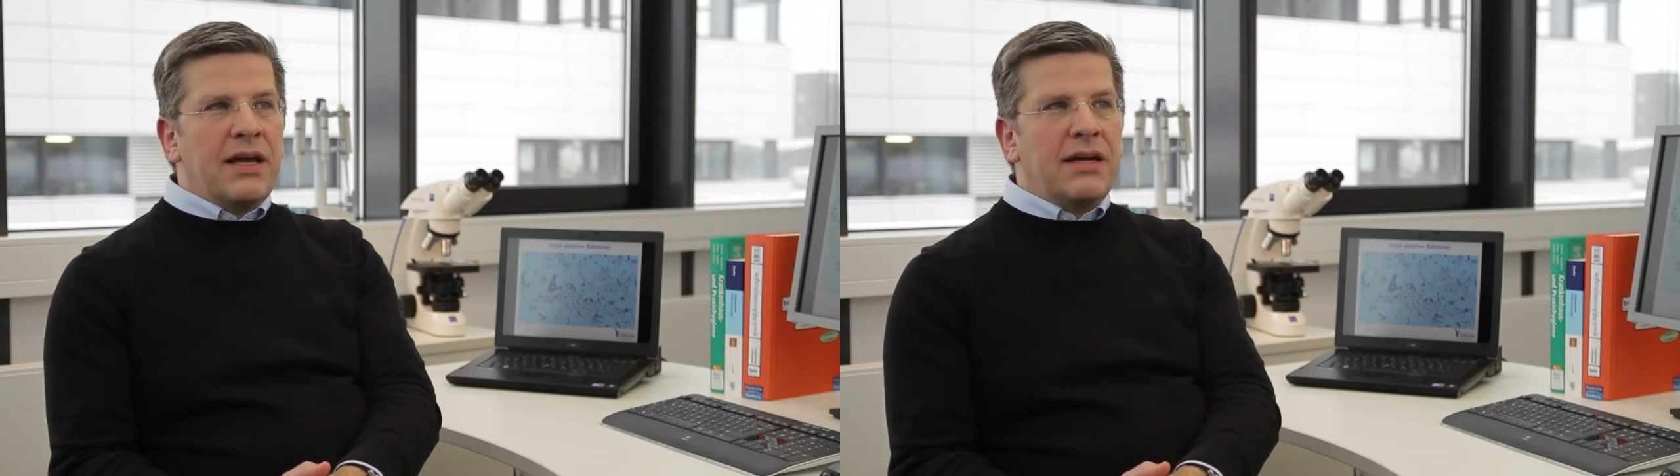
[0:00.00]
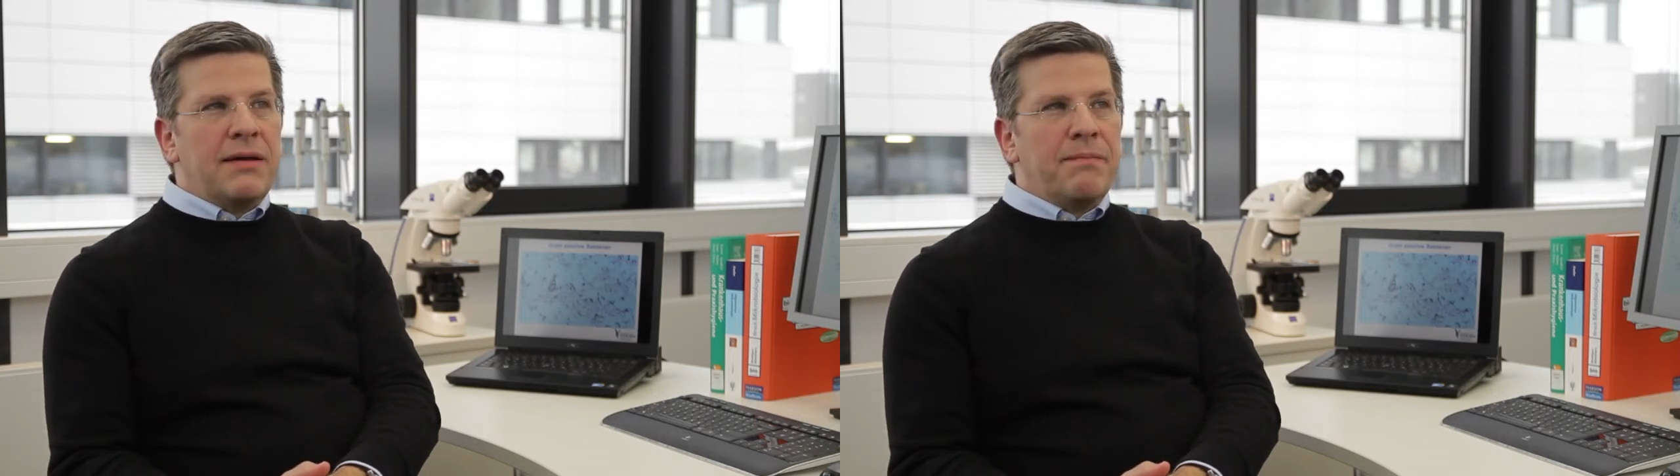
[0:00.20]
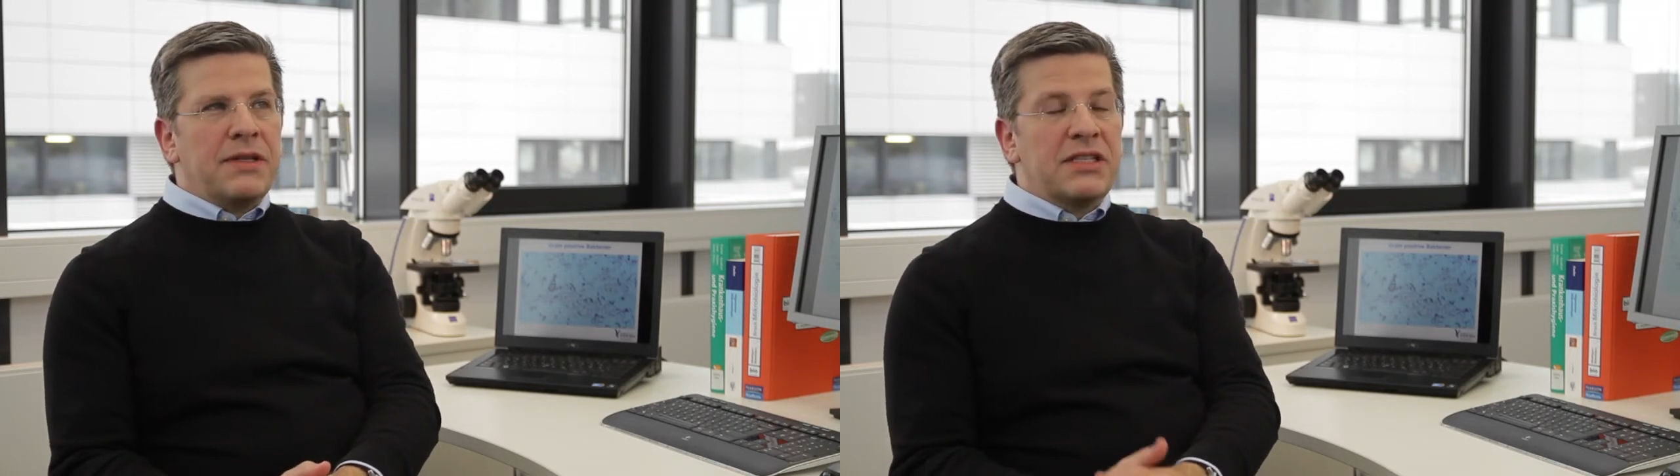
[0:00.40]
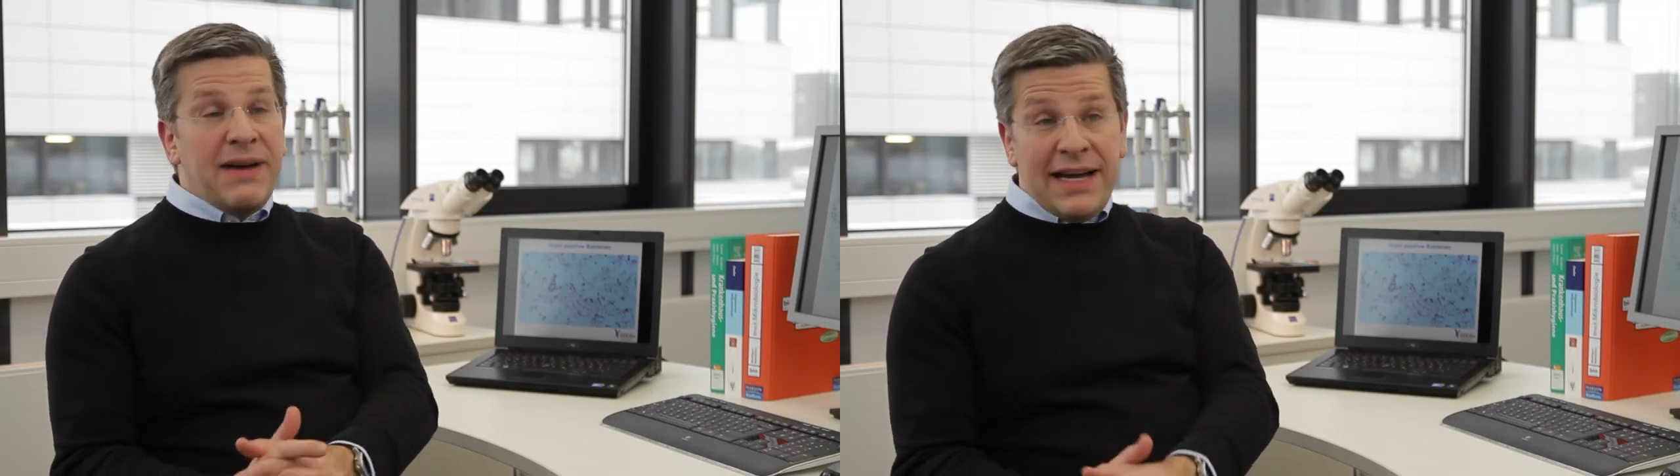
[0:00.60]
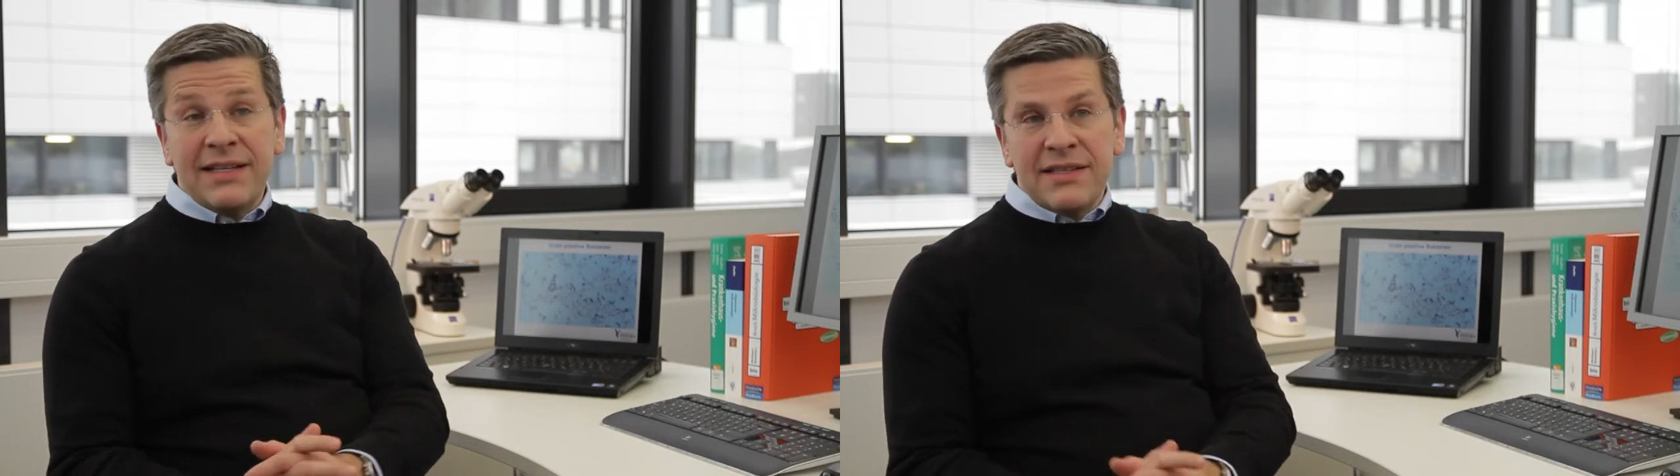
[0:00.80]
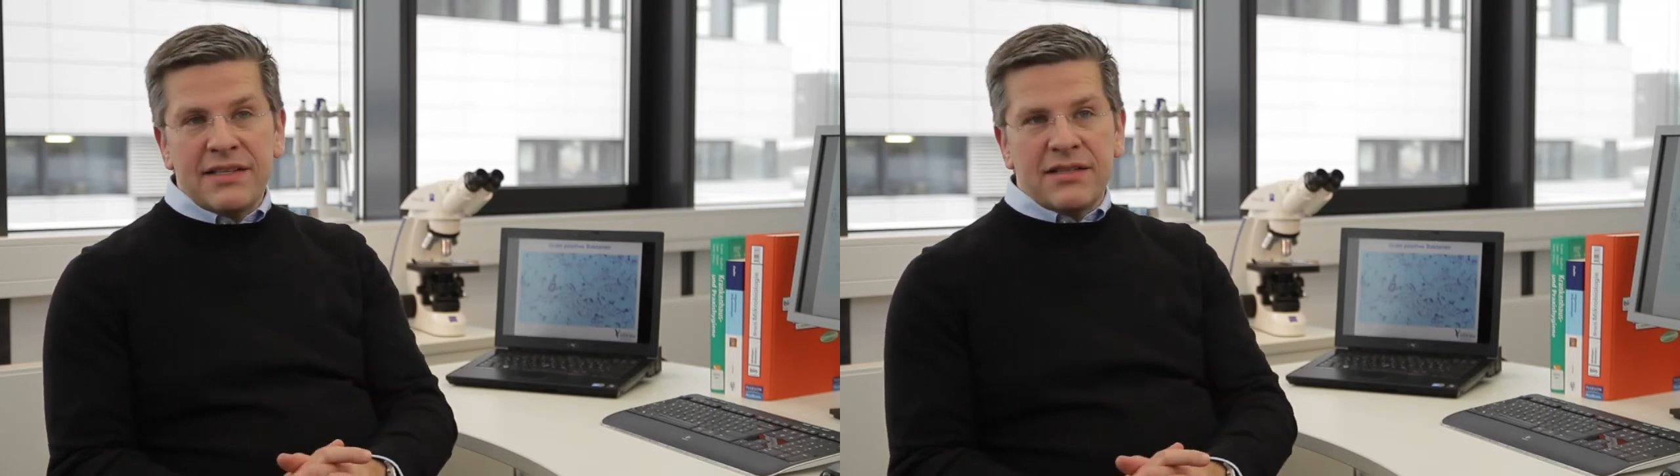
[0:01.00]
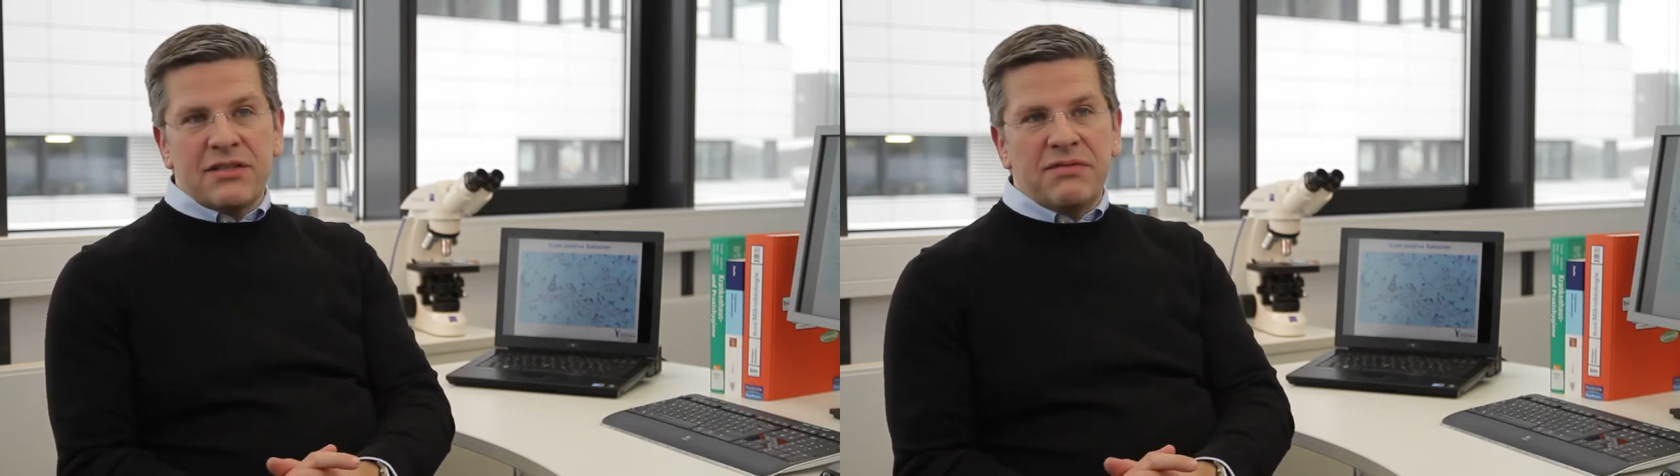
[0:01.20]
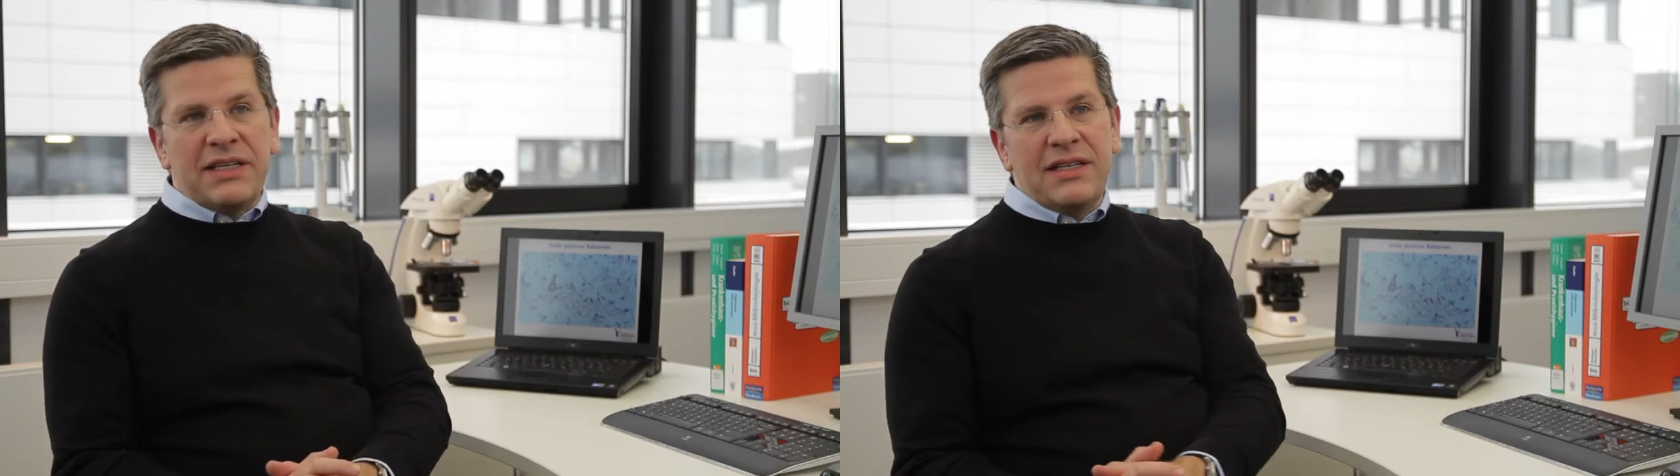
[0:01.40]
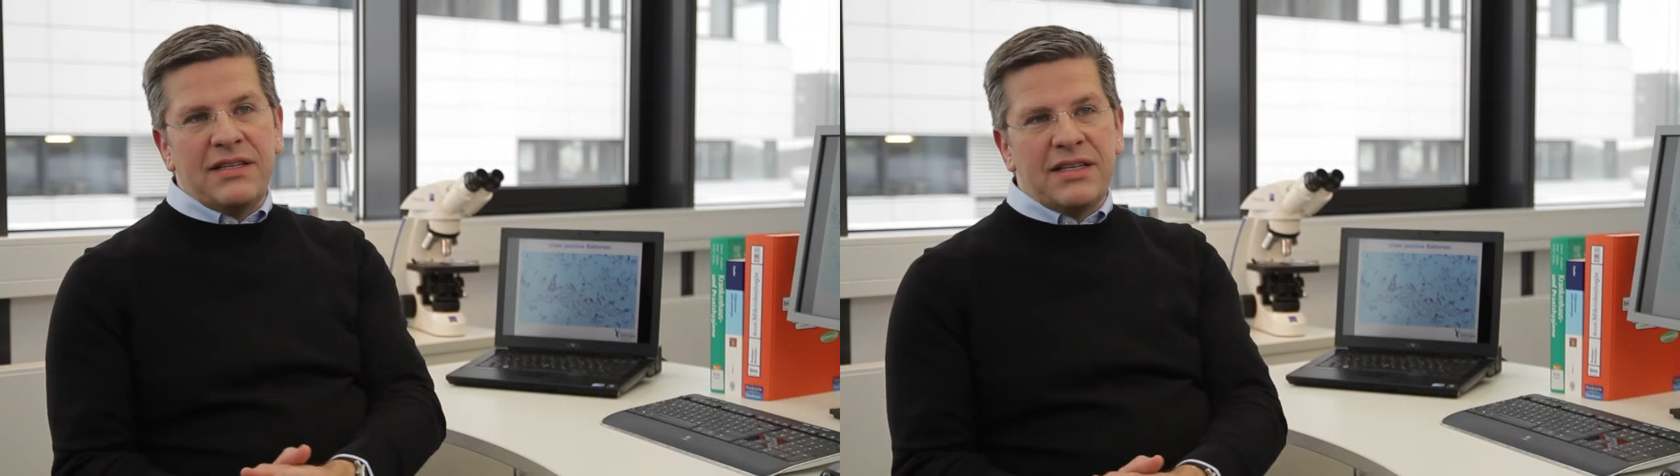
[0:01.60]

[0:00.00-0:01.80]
Ähm, zweitens ist es wichtig,